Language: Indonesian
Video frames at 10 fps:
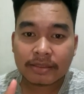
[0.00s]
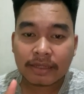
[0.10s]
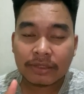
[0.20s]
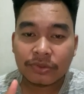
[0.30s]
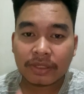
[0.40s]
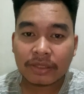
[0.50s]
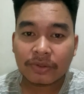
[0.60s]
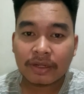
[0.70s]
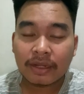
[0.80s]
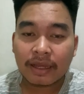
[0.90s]
eh, selanjutnya itu
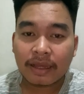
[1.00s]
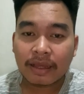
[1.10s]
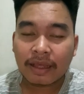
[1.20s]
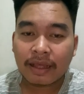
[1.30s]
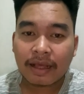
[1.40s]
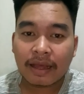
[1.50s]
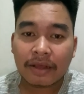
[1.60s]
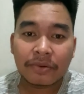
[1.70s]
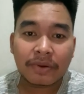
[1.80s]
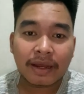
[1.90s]
adalah
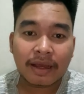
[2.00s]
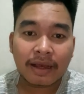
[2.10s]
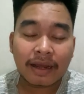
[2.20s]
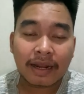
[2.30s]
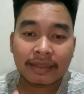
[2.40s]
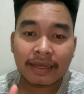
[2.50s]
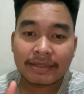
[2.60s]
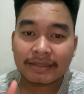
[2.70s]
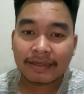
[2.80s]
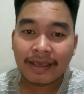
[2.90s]
Kagura
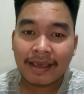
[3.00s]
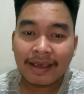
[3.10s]
Karatachi